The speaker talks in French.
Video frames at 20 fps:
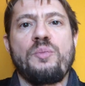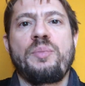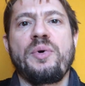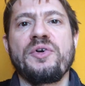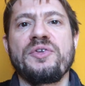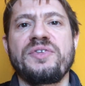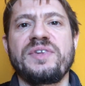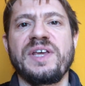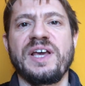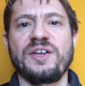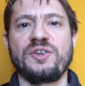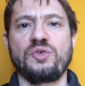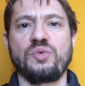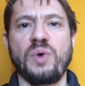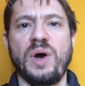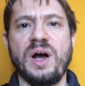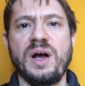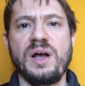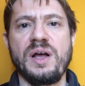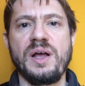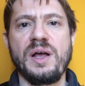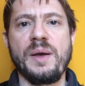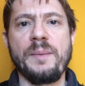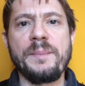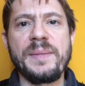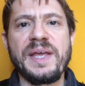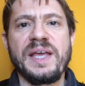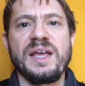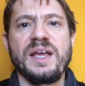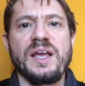penser à soi,
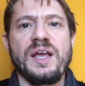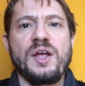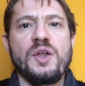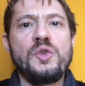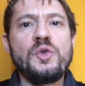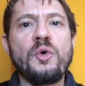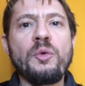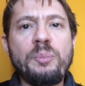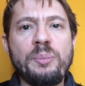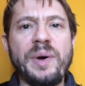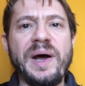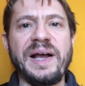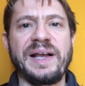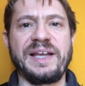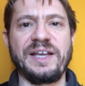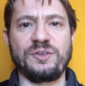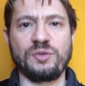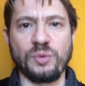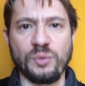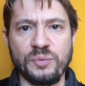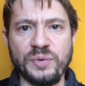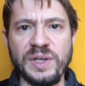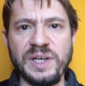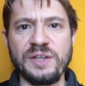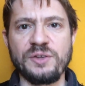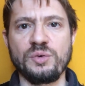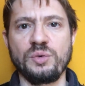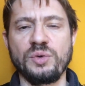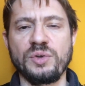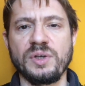mais non pas qu'est-ce qu'on fait
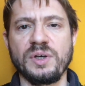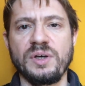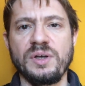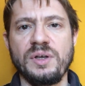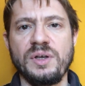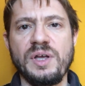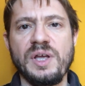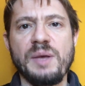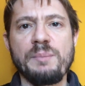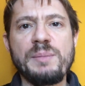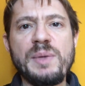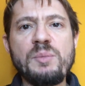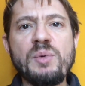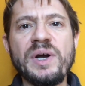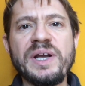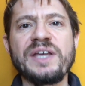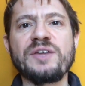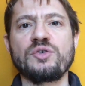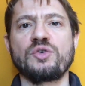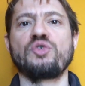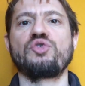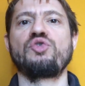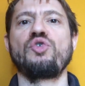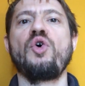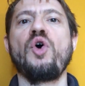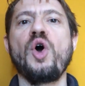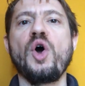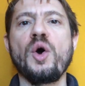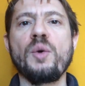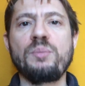les autres, mais moi qu'est-ce que je
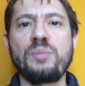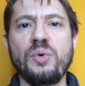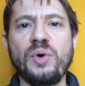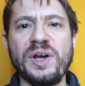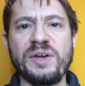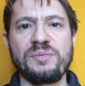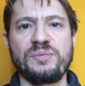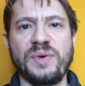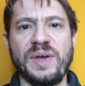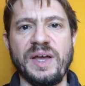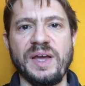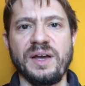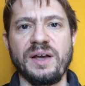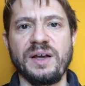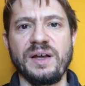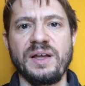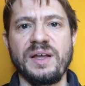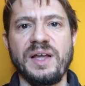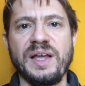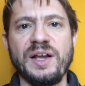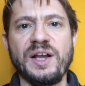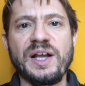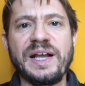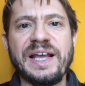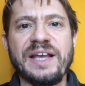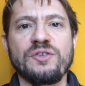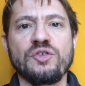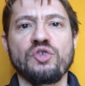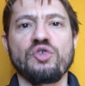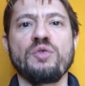pourrais faire,
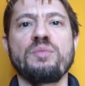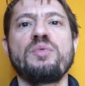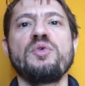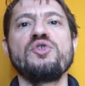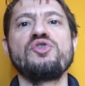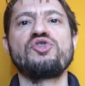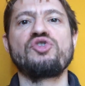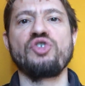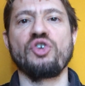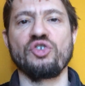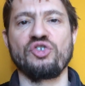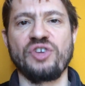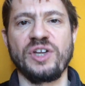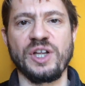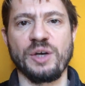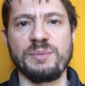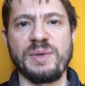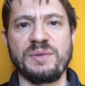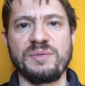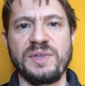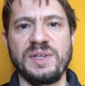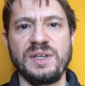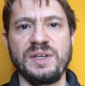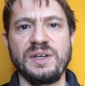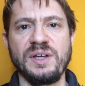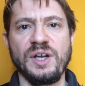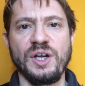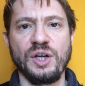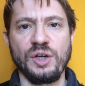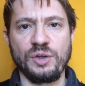qu'est-ce que je peux changer dans ma vie.
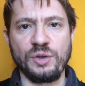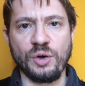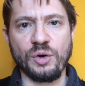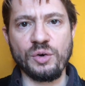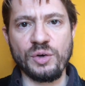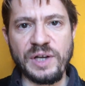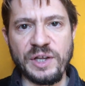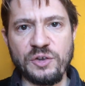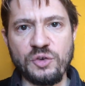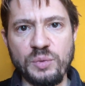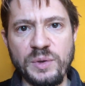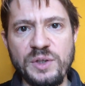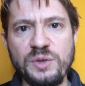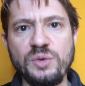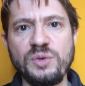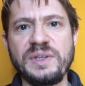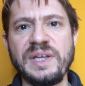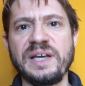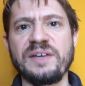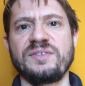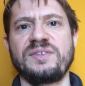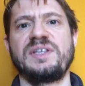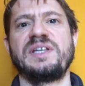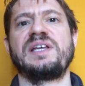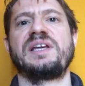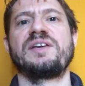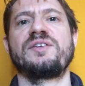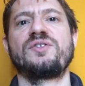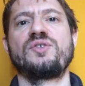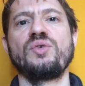Dans la suite du texte, il
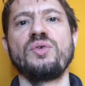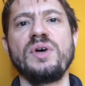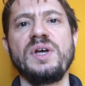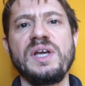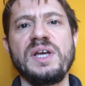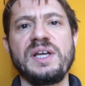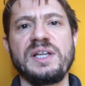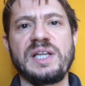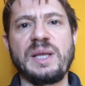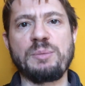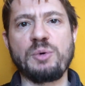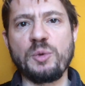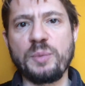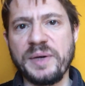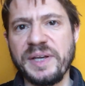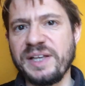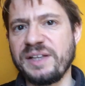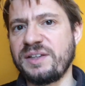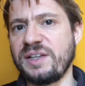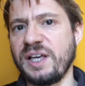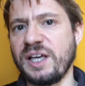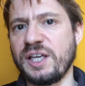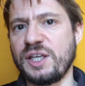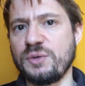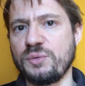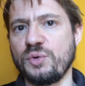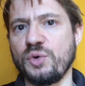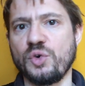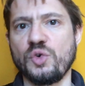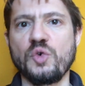est question d'un propriétaire qui
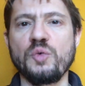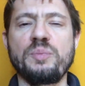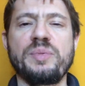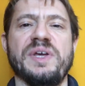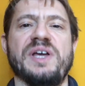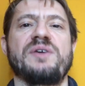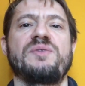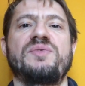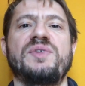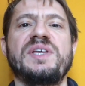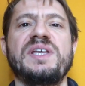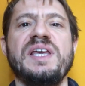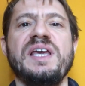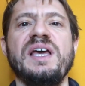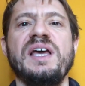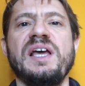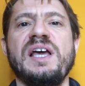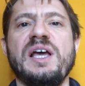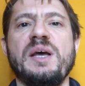veut couper un figuier